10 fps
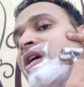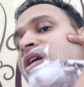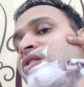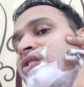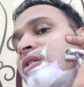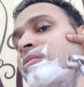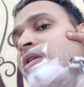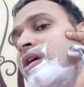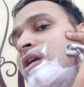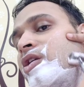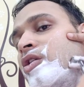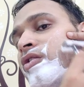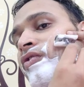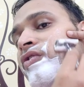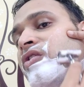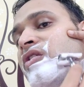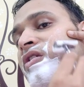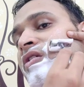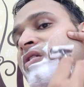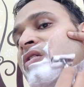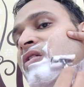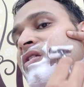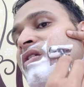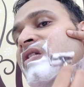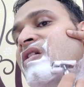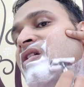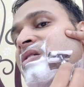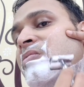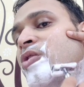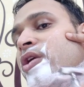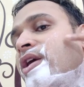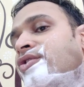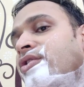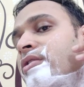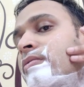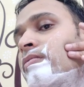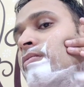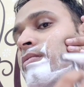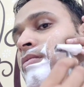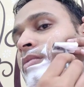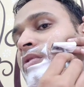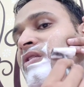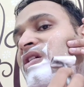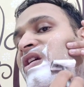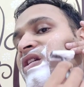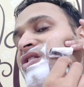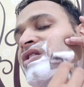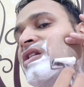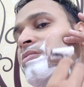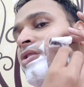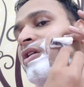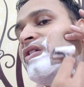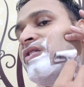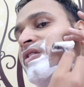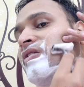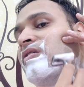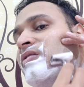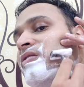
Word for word: एड सम काइंड ऑफ प्रोटेक्शन एडिशनल प्रोटेक्शन